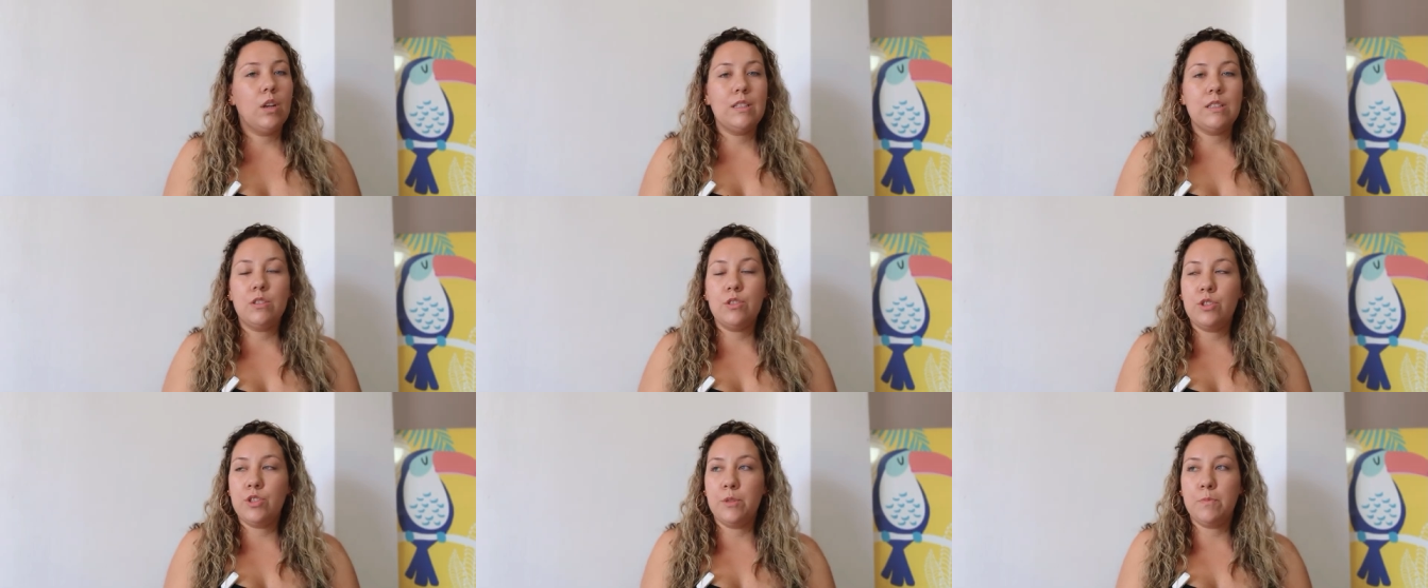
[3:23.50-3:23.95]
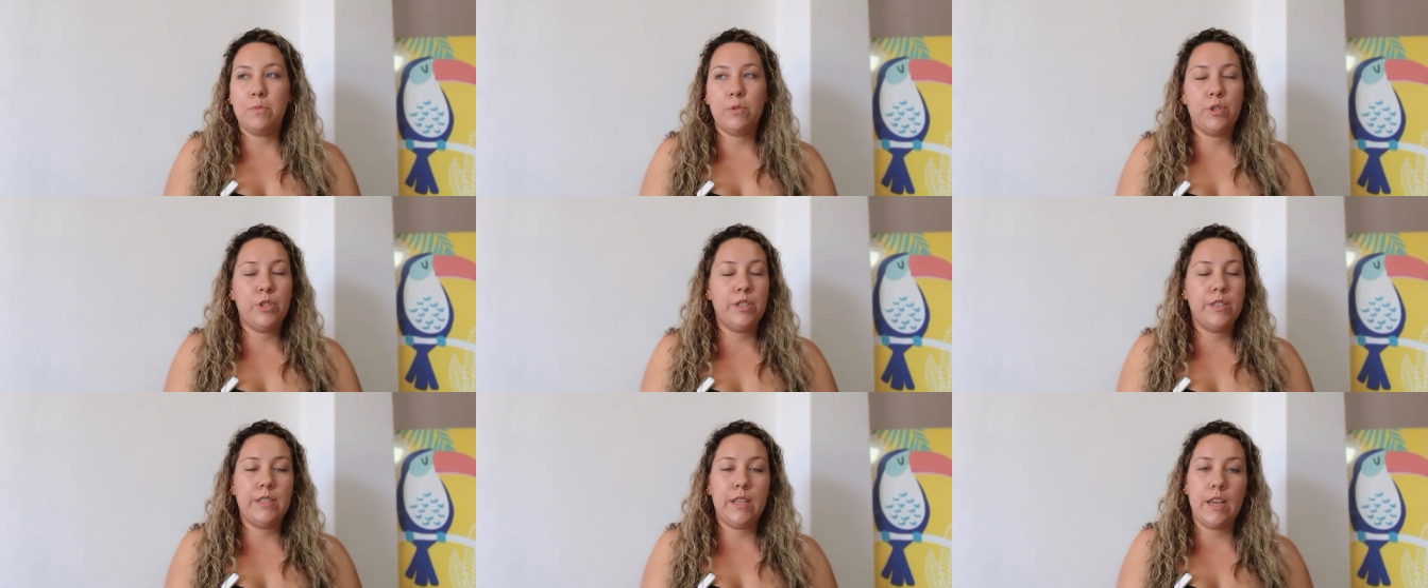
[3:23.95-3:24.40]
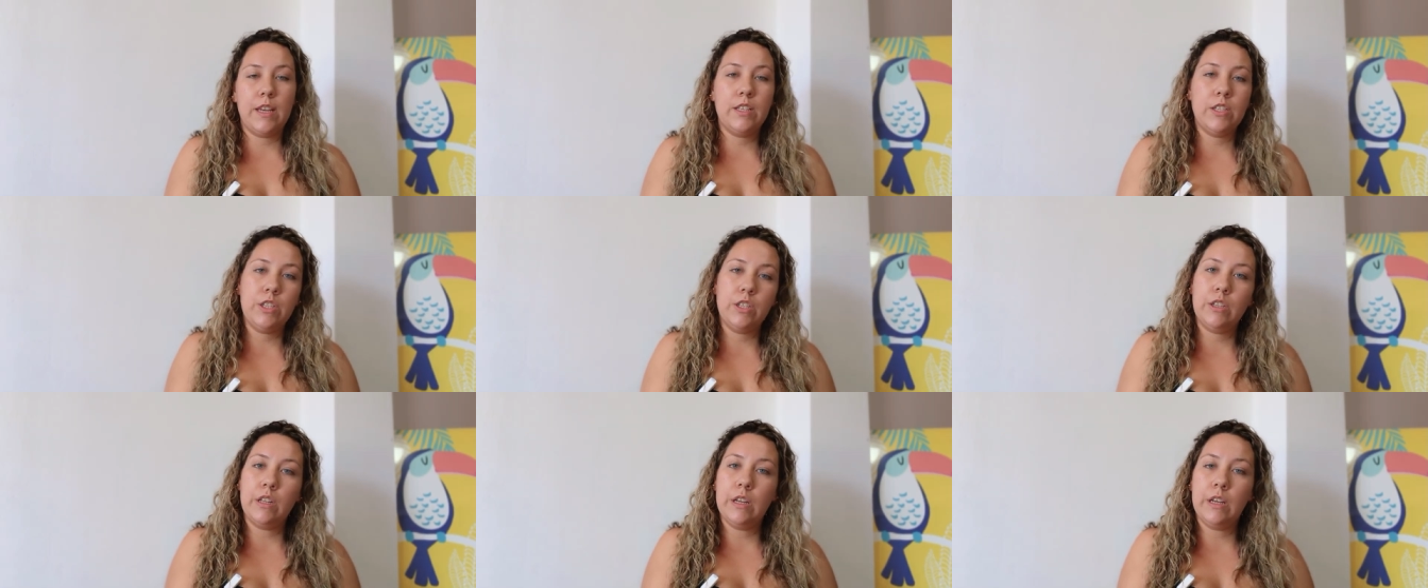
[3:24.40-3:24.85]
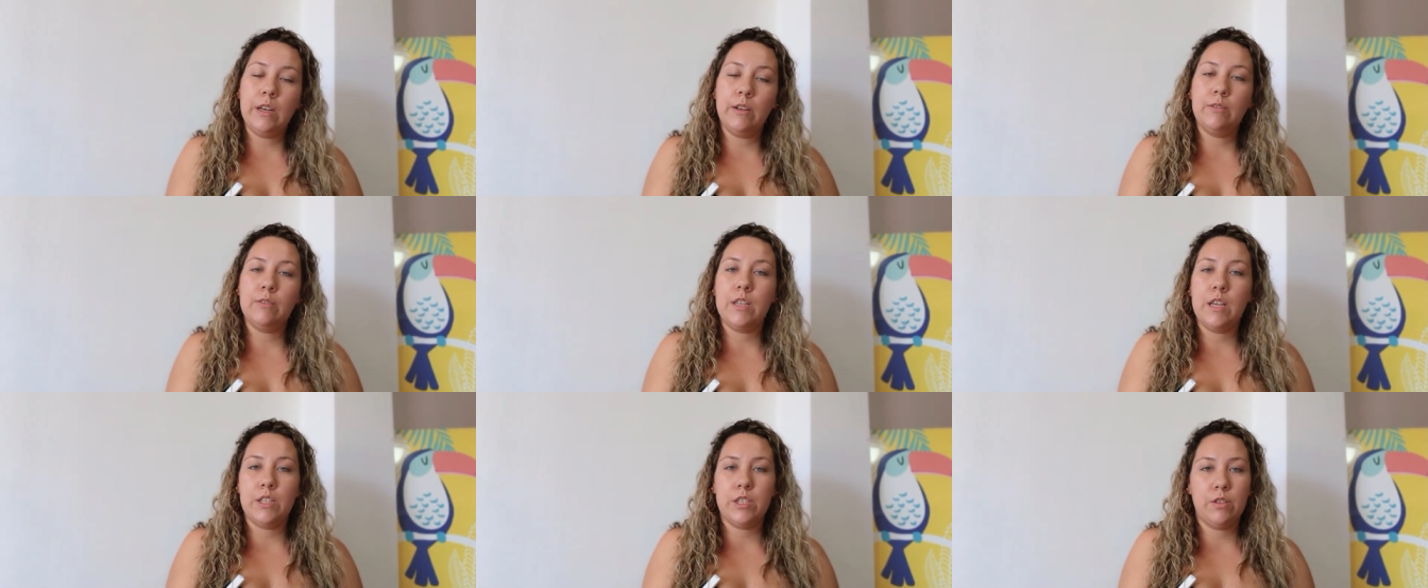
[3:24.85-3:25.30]
Todos os tipos de
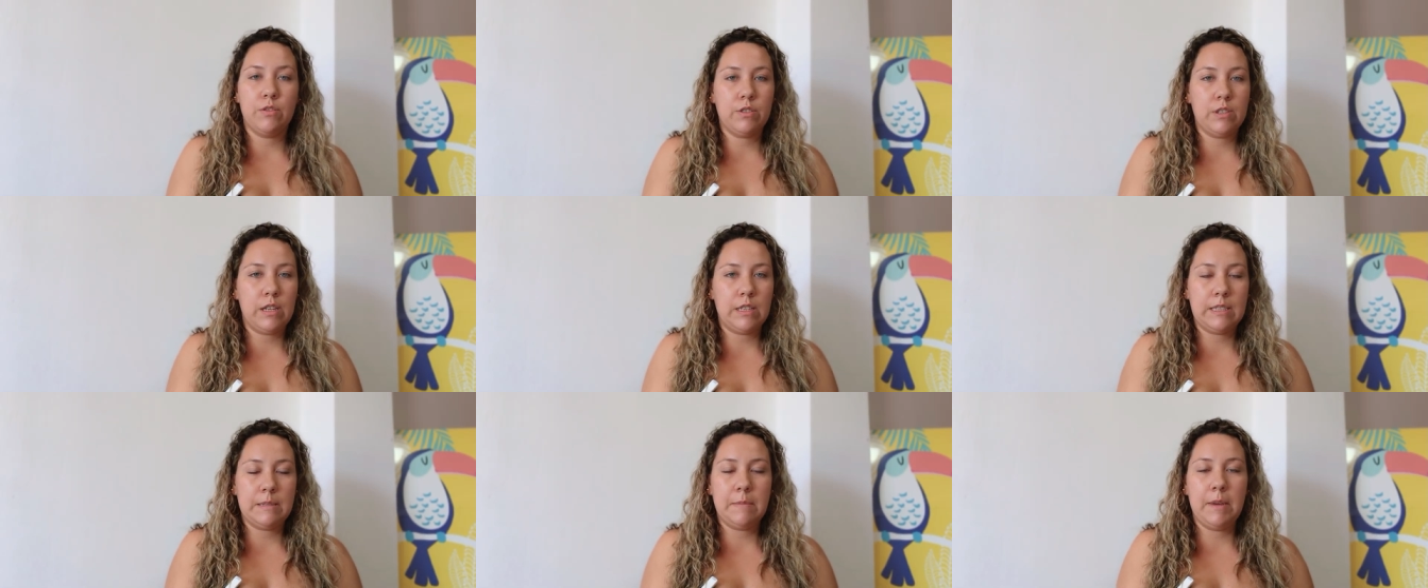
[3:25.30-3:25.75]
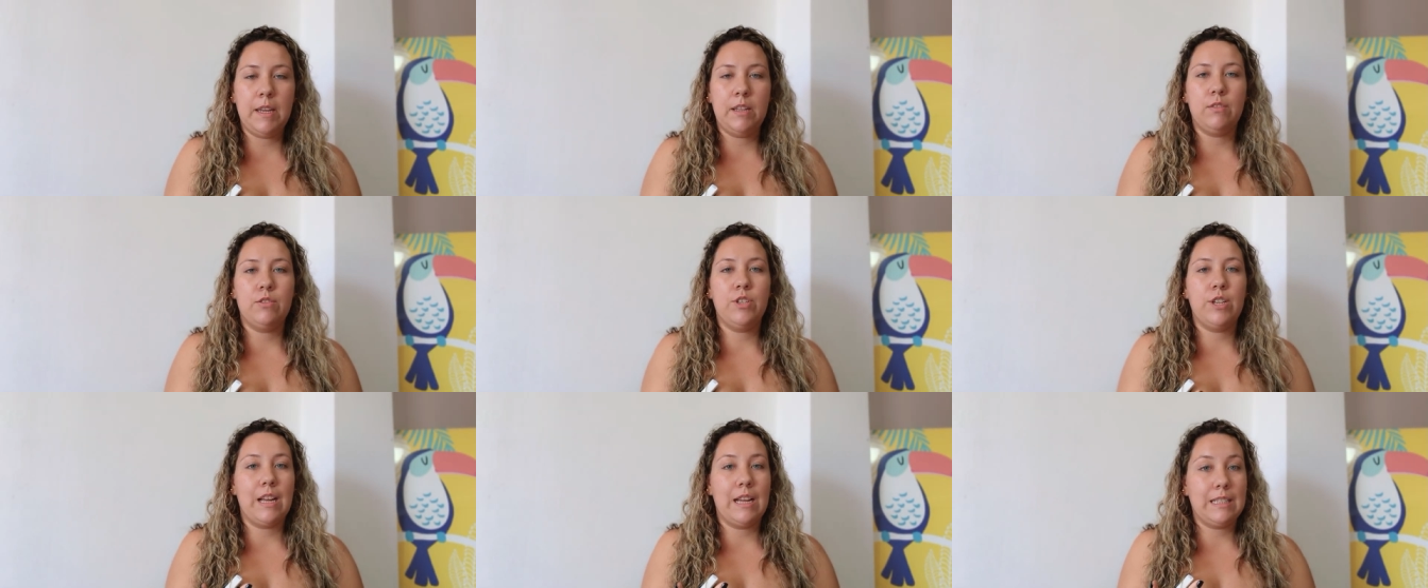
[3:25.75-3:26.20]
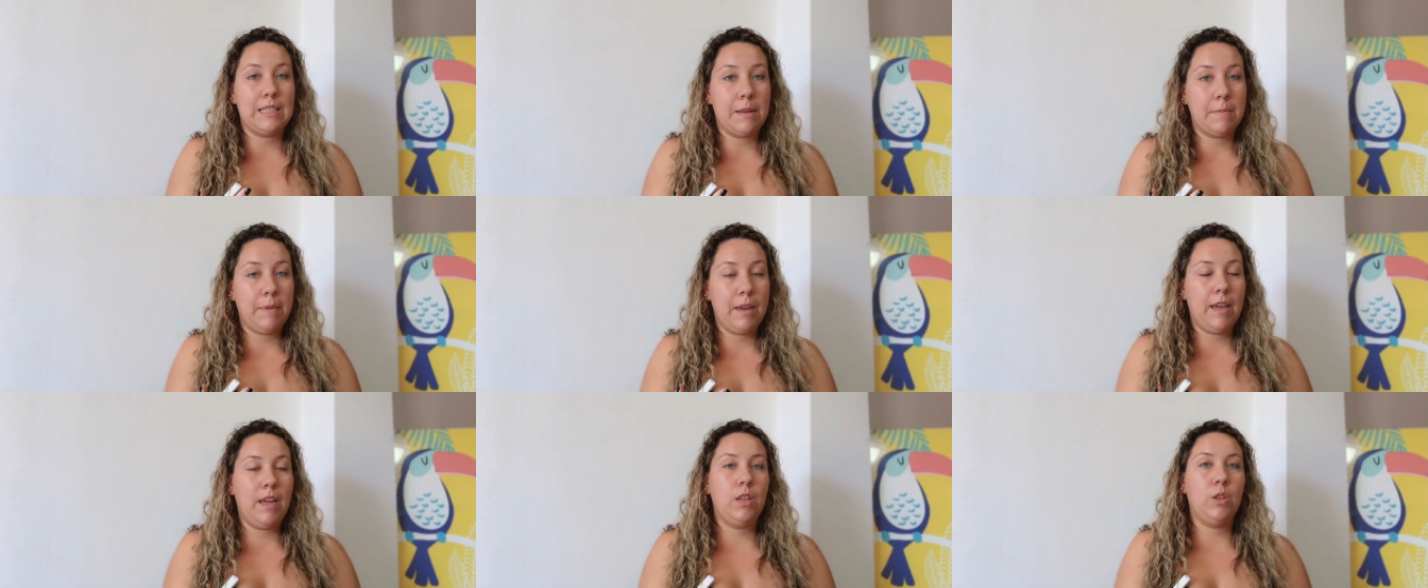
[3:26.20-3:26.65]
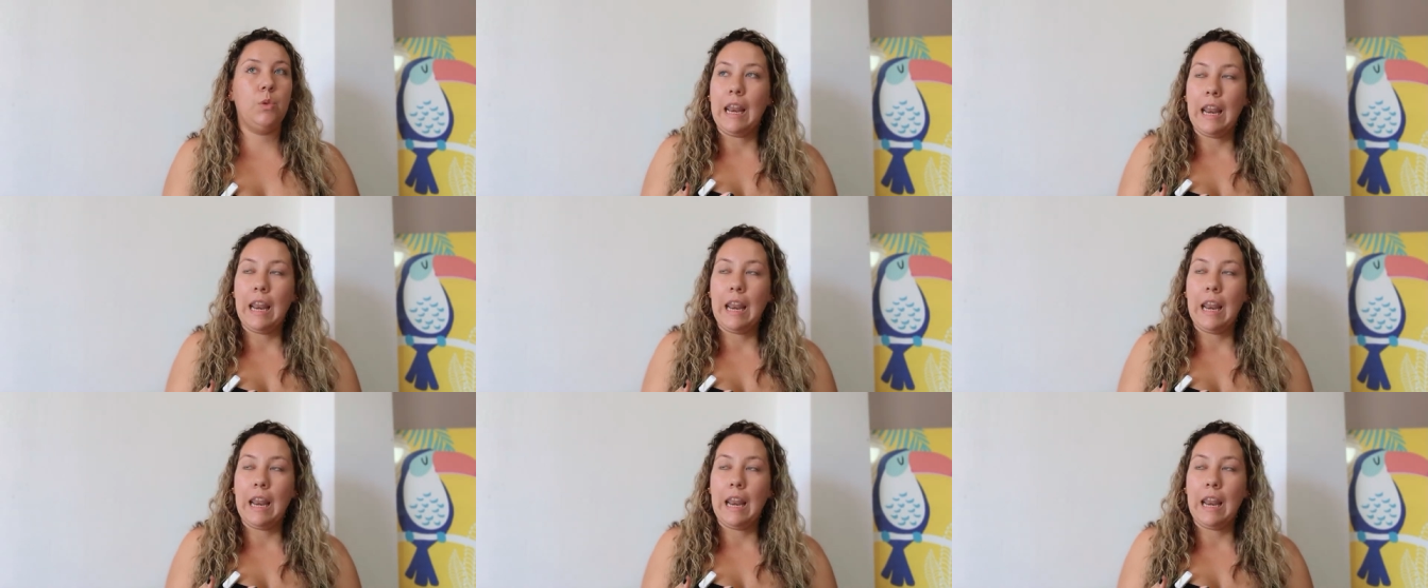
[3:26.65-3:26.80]
certidão, certidão de nascimento, de casamento,